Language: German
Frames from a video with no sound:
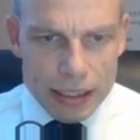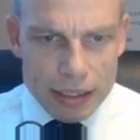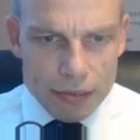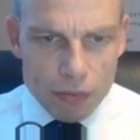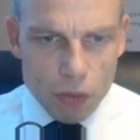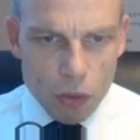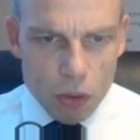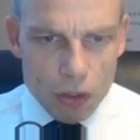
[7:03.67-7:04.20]

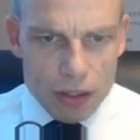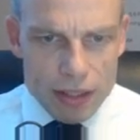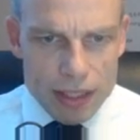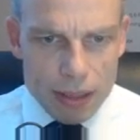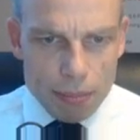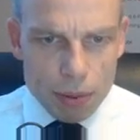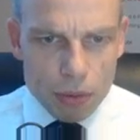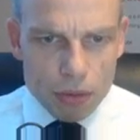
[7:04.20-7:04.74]
Wo ist der
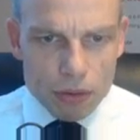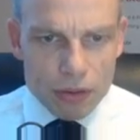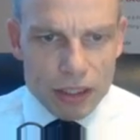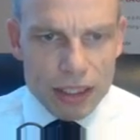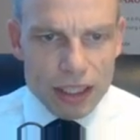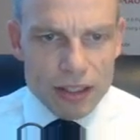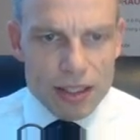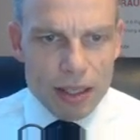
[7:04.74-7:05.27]
Punkt?
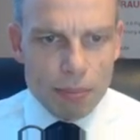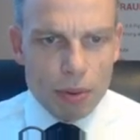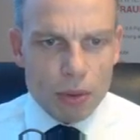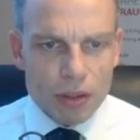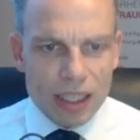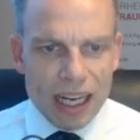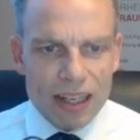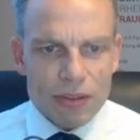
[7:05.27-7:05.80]
Hier ist der
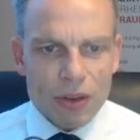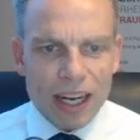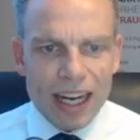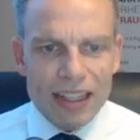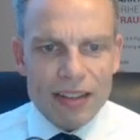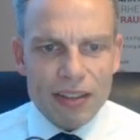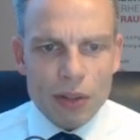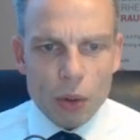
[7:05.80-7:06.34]
Punkt. Also
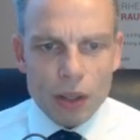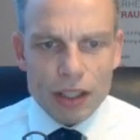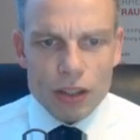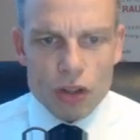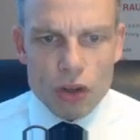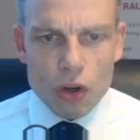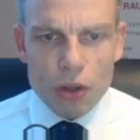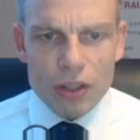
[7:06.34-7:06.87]
rein
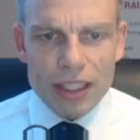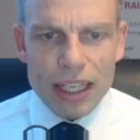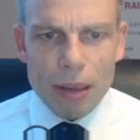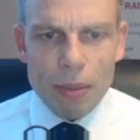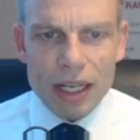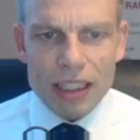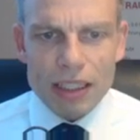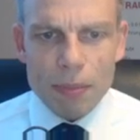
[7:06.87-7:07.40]
theoretisch könnte der
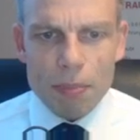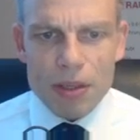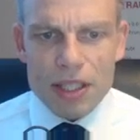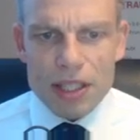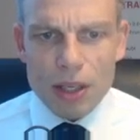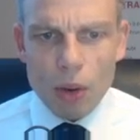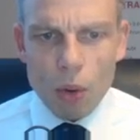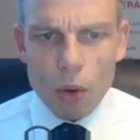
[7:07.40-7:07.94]
Markt ja bis
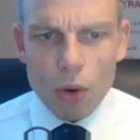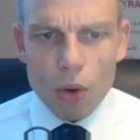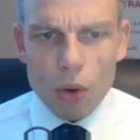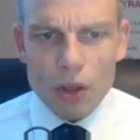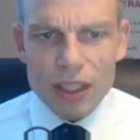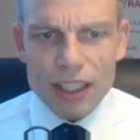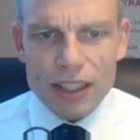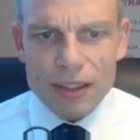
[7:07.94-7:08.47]
hier hoch
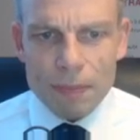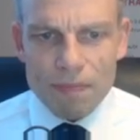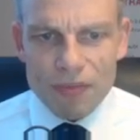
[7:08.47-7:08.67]
korrigieren.